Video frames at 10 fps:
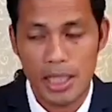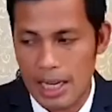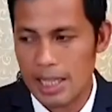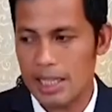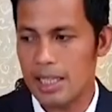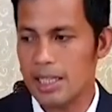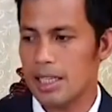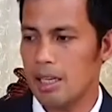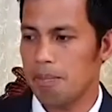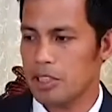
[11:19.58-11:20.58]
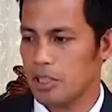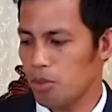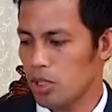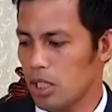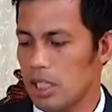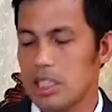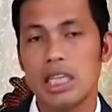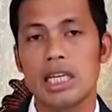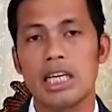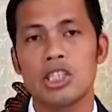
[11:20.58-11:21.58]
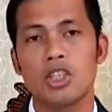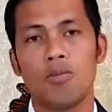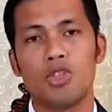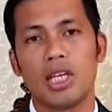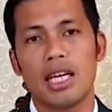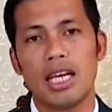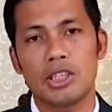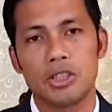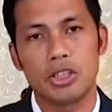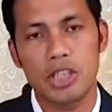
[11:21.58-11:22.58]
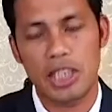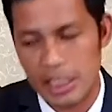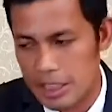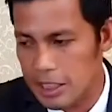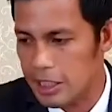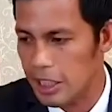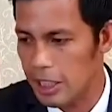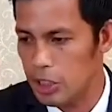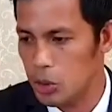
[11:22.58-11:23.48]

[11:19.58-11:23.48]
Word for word: Gani, gipasabot kini sa Christ Object Lesson sa writings ni Ellen G.